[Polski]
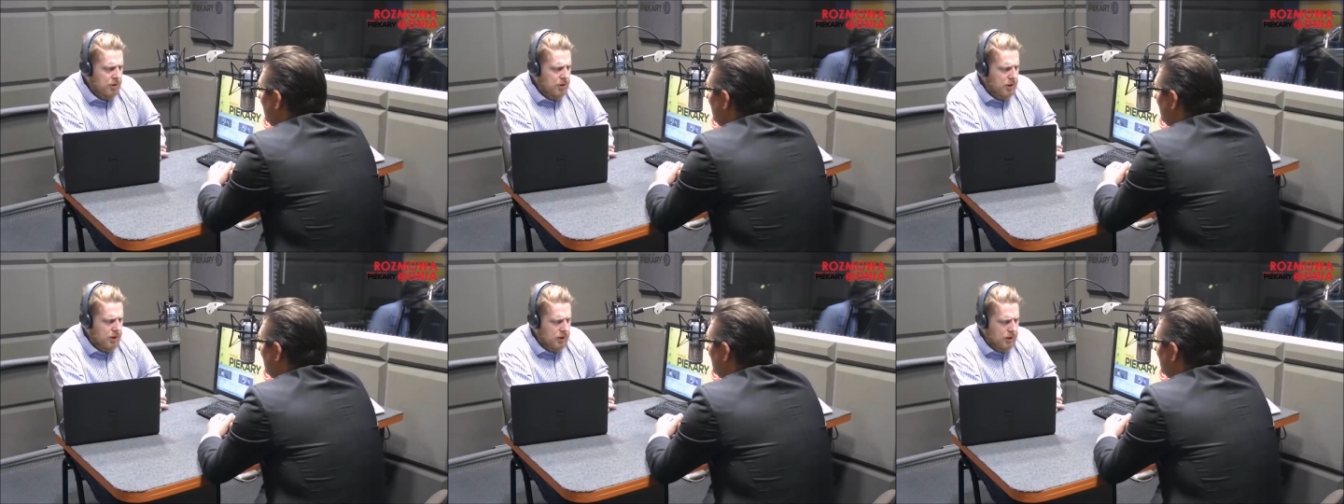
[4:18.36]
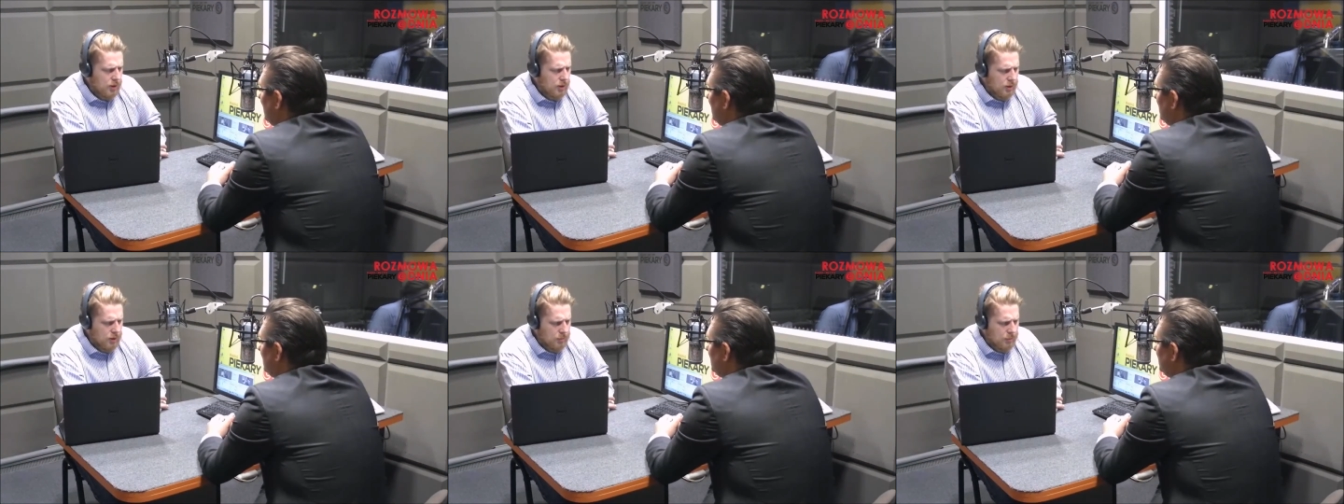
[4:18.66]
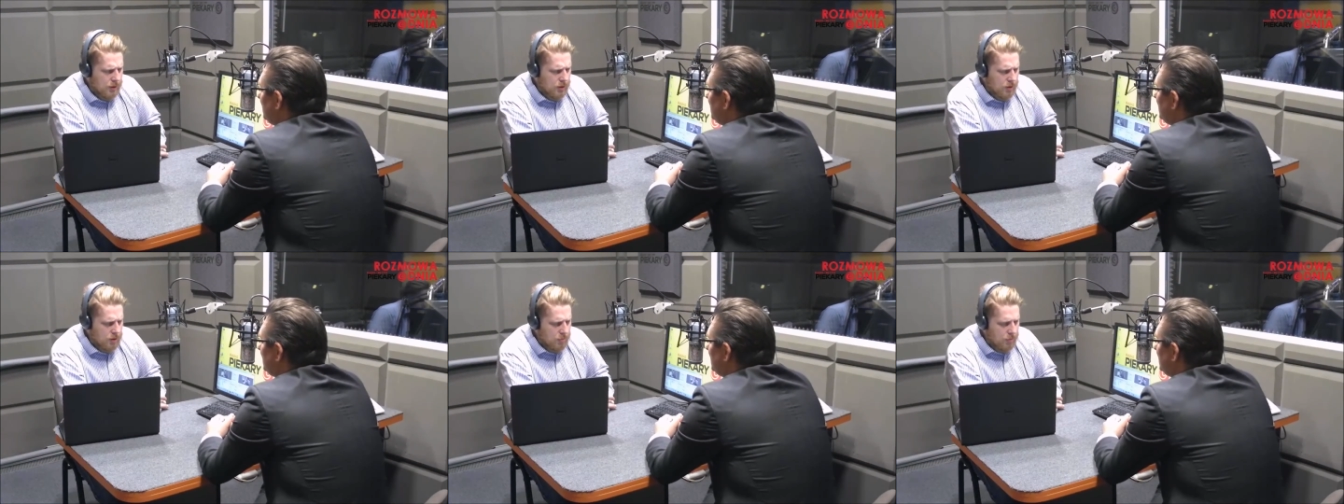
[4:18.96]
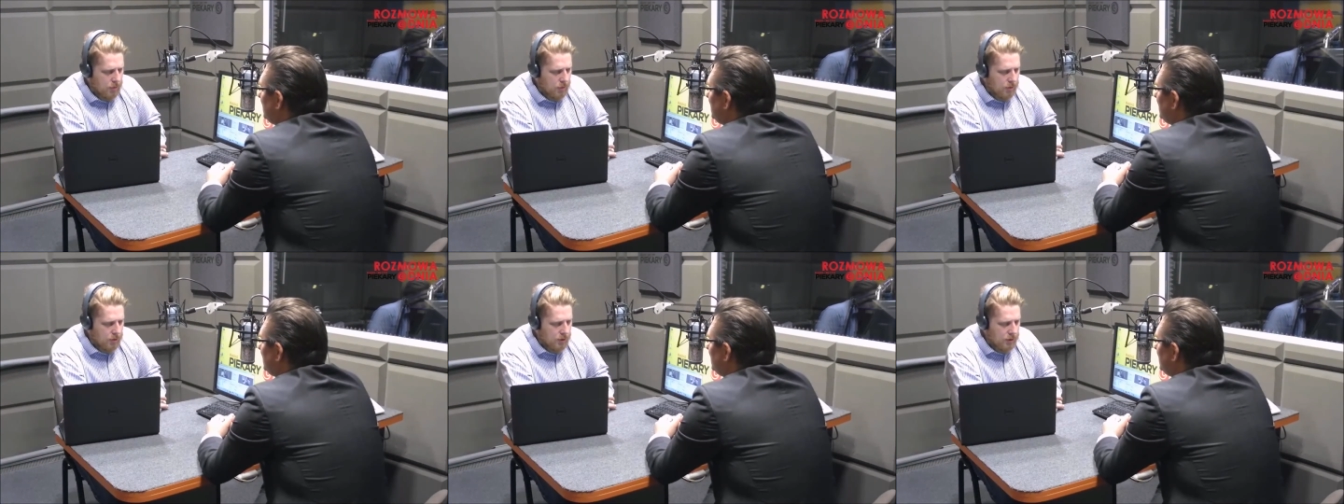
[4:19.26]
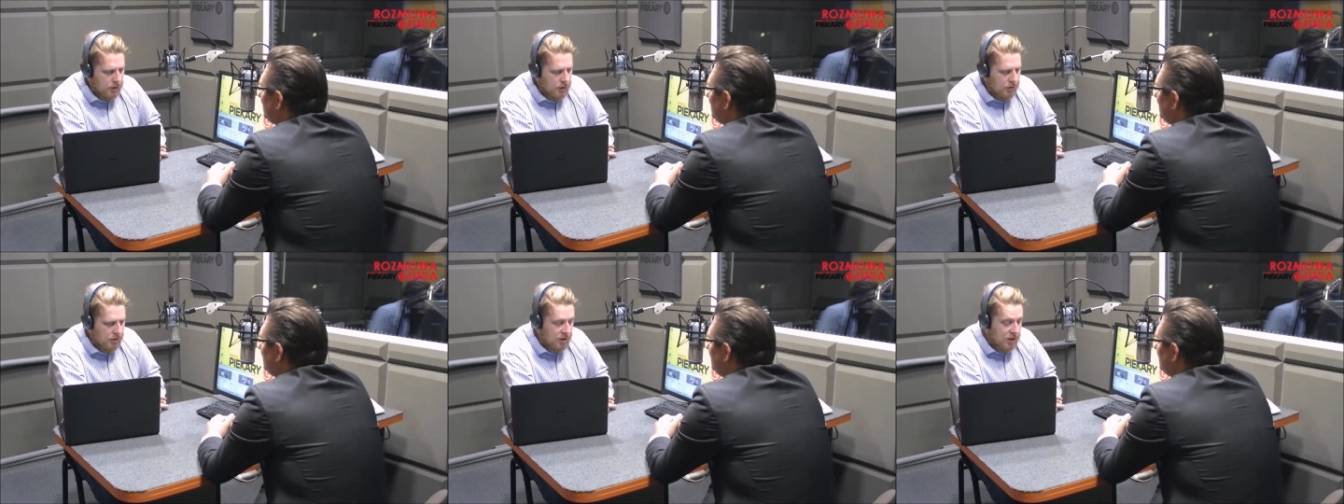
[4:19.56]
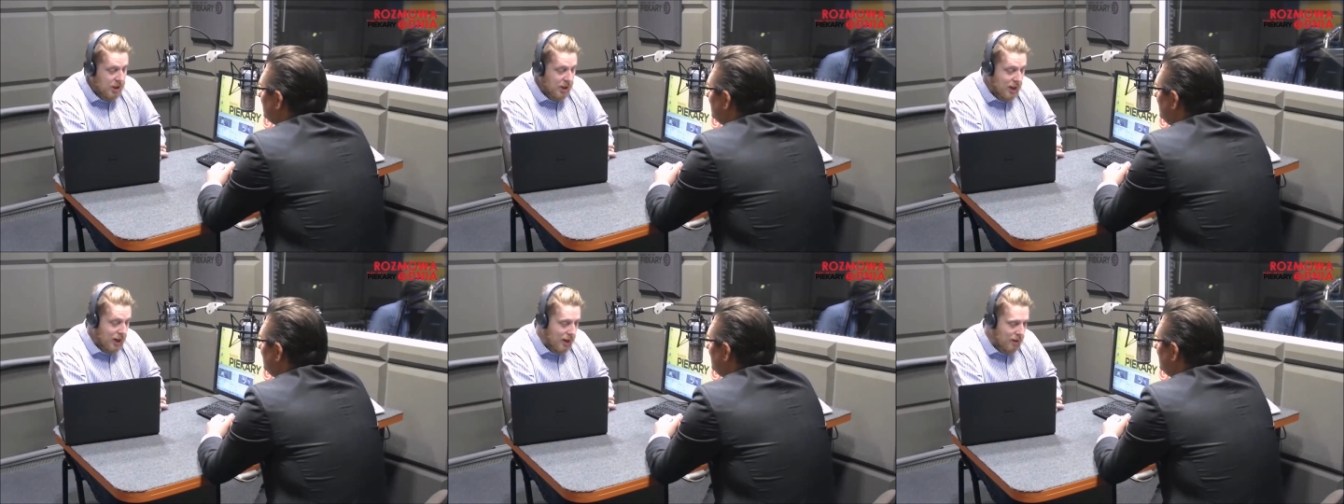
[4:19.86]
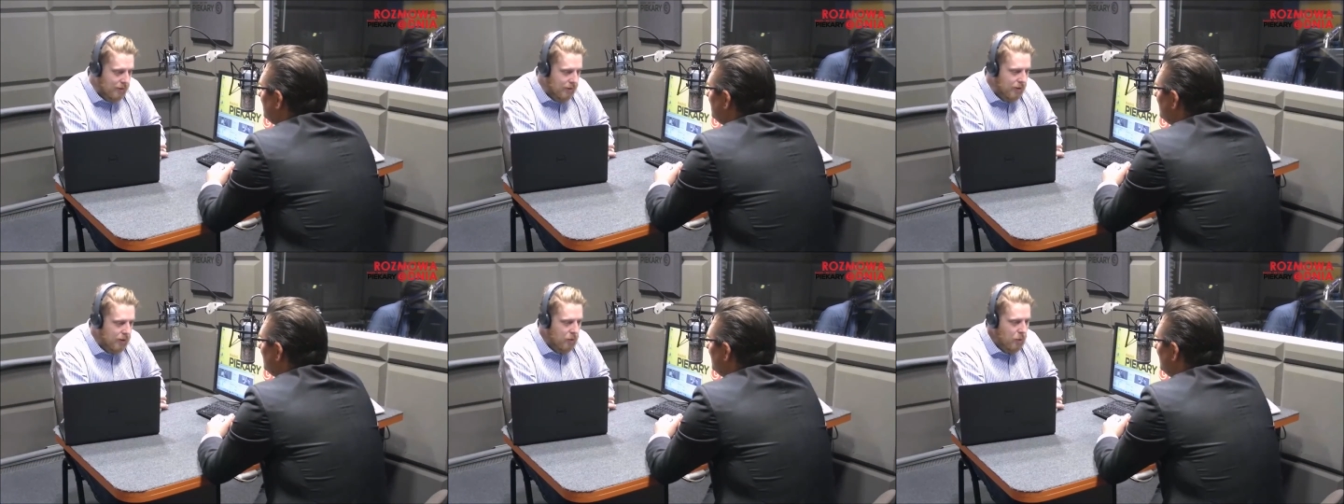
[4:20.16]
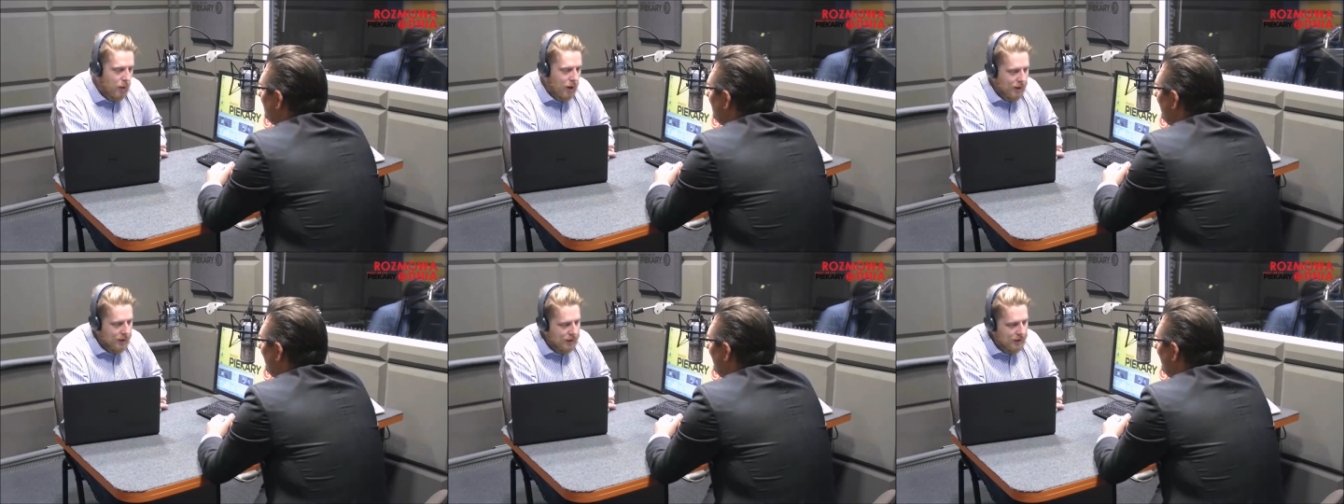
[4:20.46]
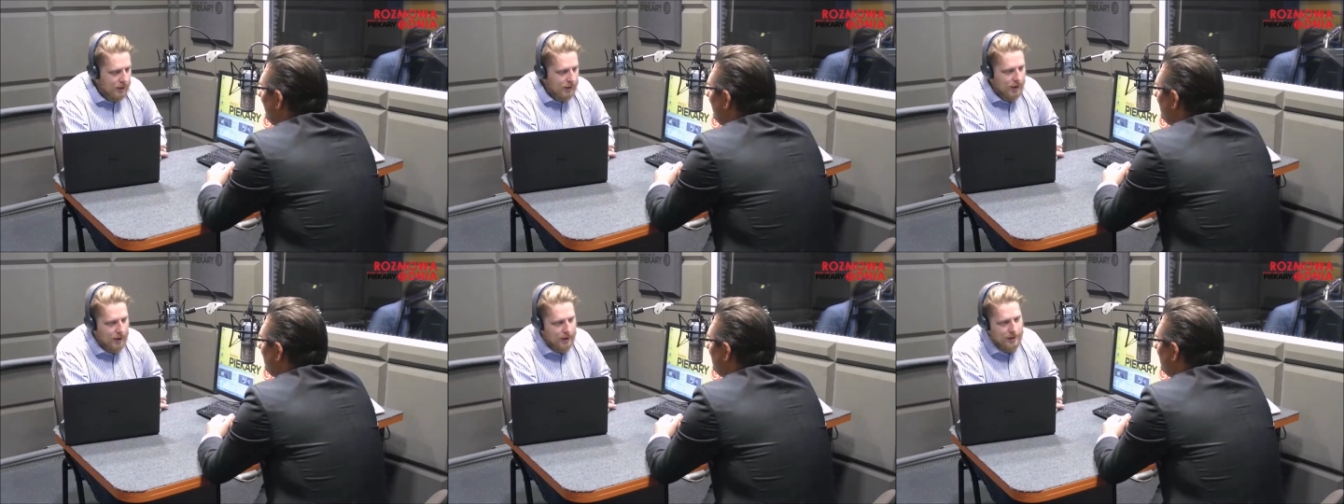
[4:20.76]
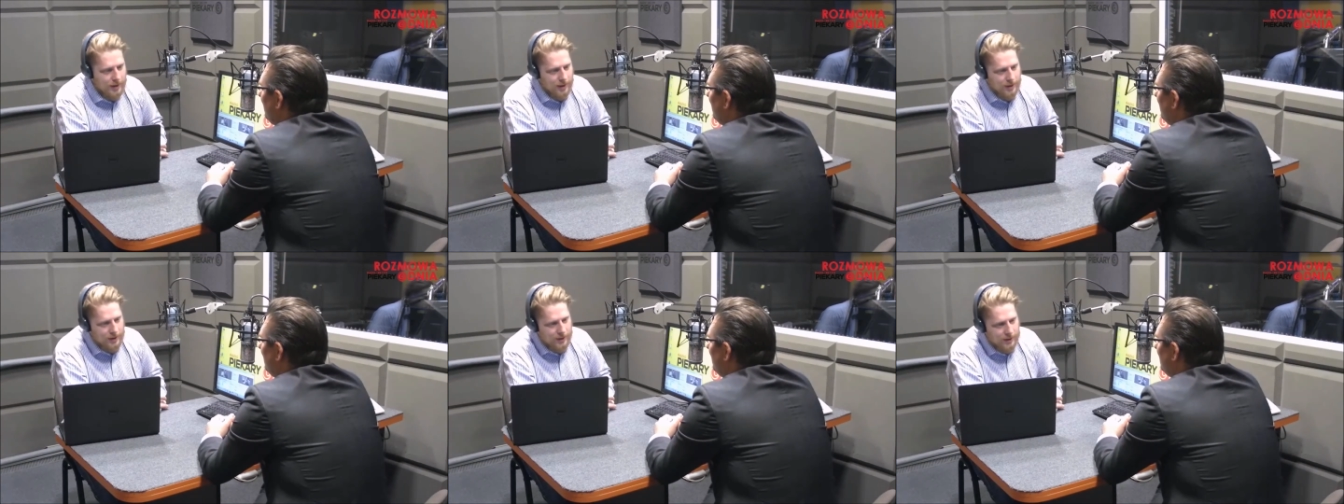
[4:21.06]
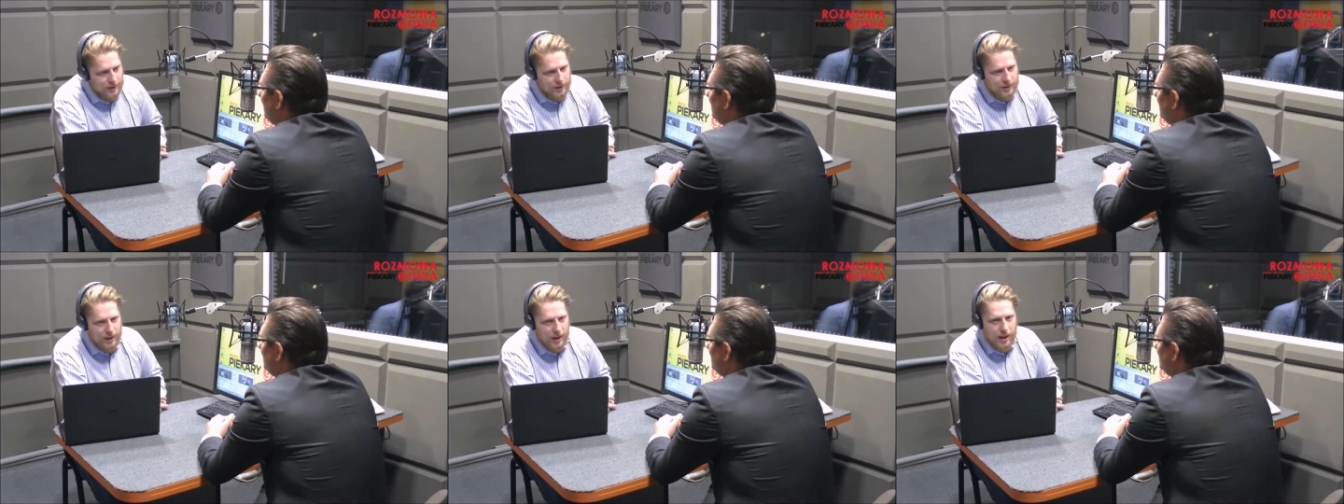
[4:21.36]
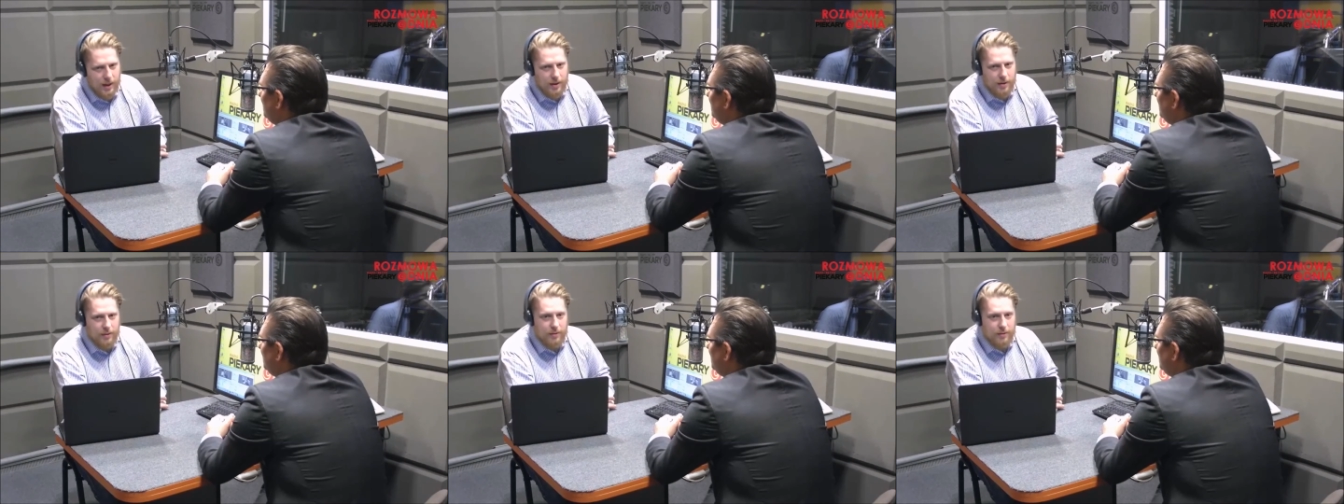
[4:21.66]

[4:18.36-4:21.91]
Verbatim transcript: dzisiaj metropolii ciekawe, ładne, atrakcyjne,